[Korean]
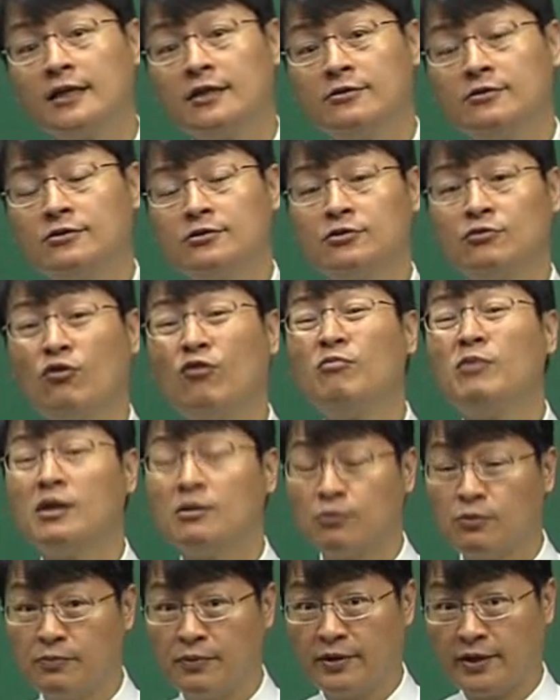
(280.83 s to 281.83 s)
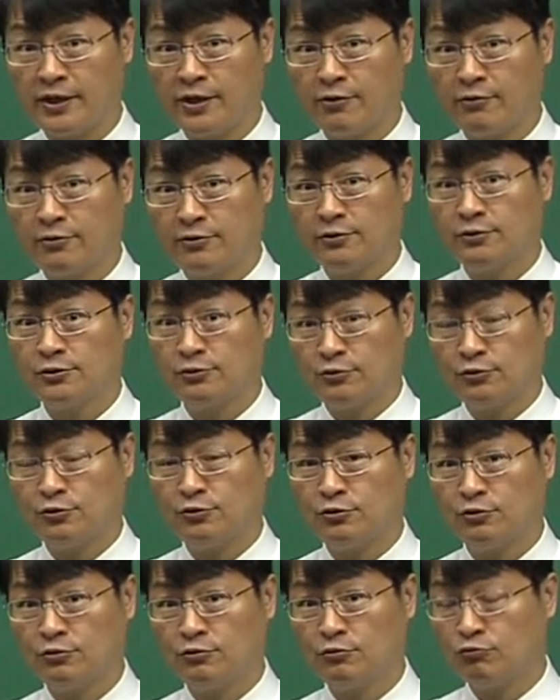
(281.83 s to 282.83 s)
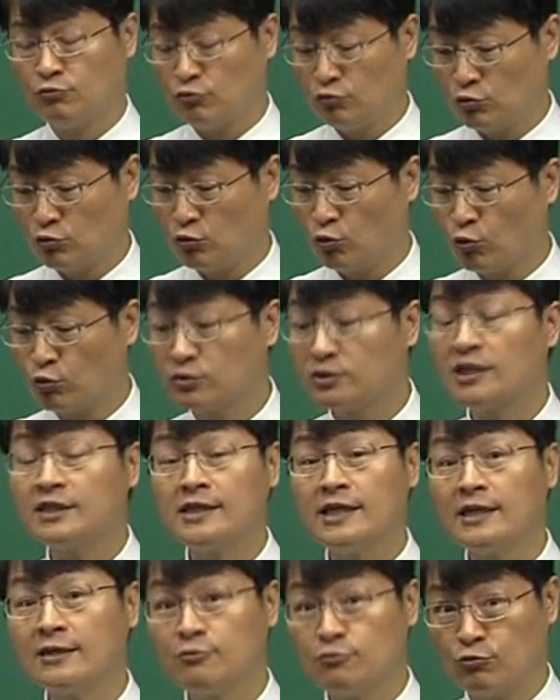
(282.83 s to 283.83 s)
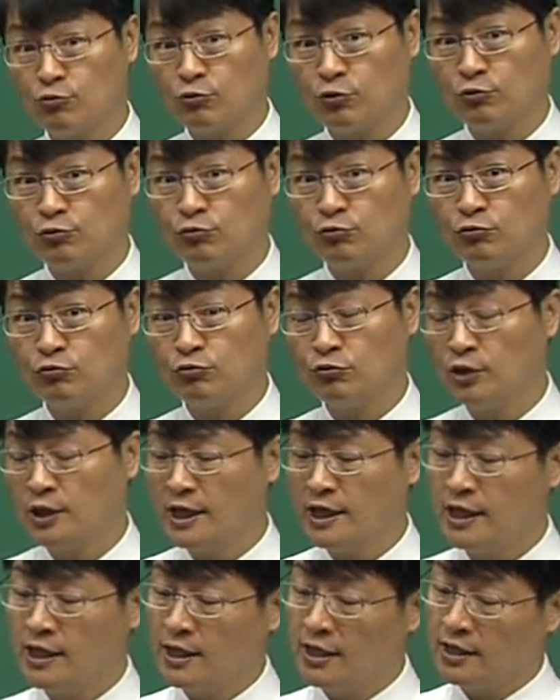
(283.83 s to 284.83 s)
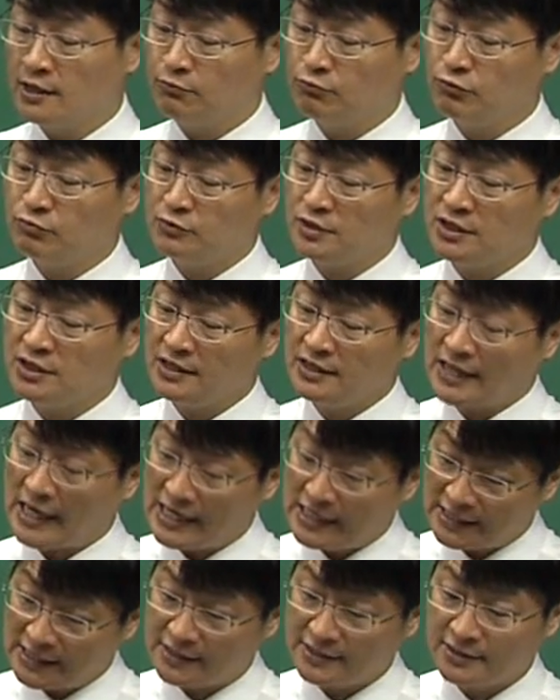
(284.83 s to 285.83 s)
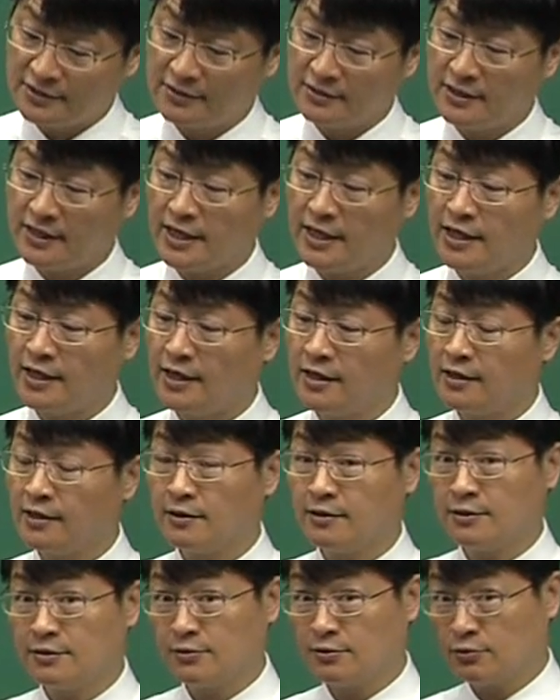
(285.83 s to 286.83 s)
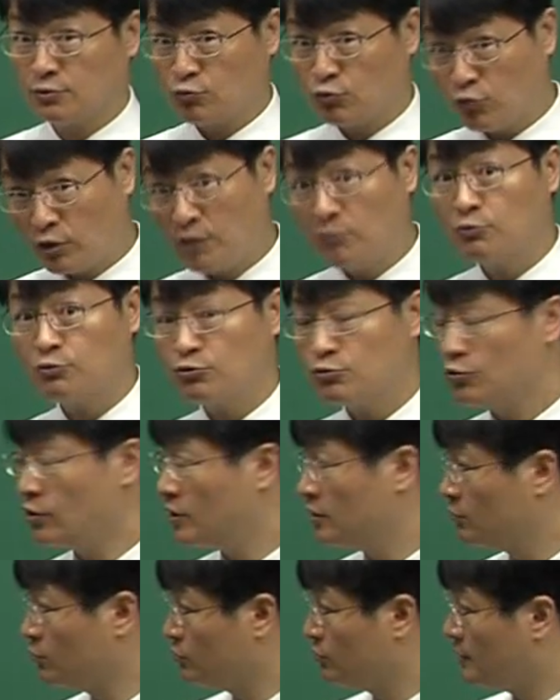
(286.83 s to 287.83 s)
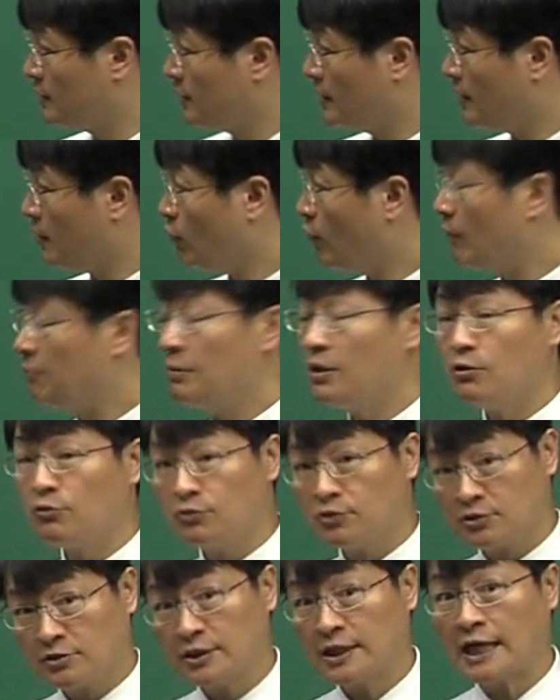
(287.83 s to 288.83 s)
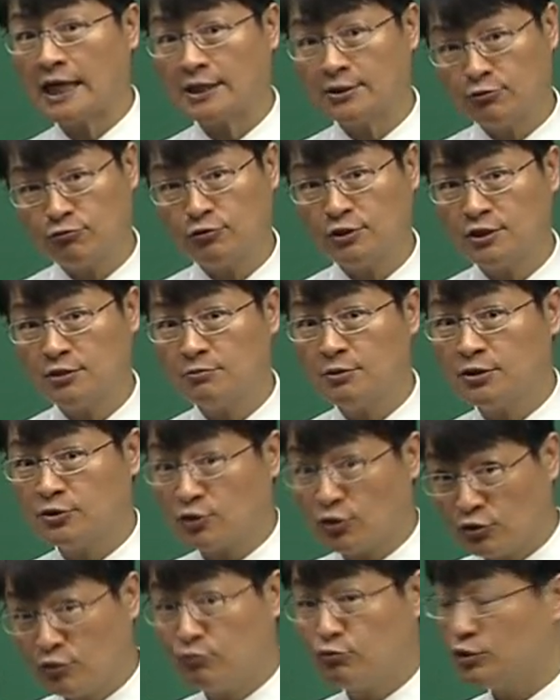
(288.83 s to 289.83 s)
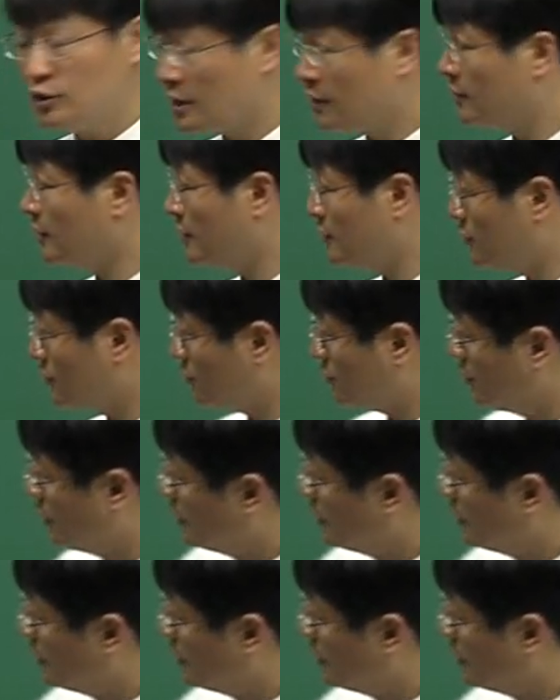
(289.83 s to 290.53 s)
예를 들어서 얼마나 불편해요. 그렇죠. 로스가 생길 수도 있고 품질이 낡아지거나 손해볼 수도 있는 부분인데 화폐로 가지고 있으면 전혀 문제가 없겠죠?